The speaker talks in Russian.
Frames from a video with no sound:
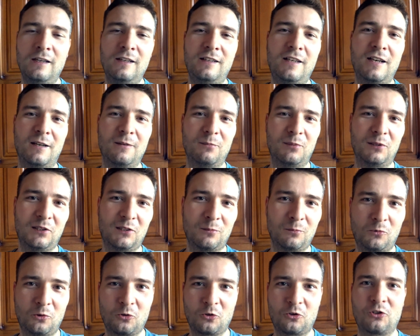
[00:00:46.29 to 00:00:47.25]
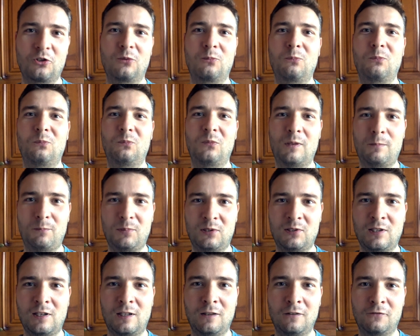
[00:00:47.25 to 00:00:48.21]
Я об этом тоже
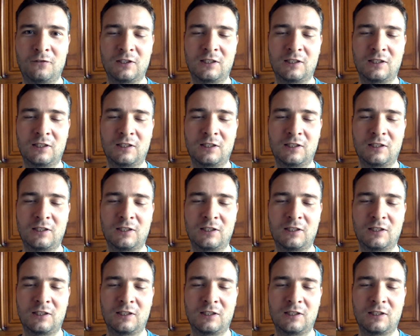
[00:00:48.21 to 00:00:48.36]
написал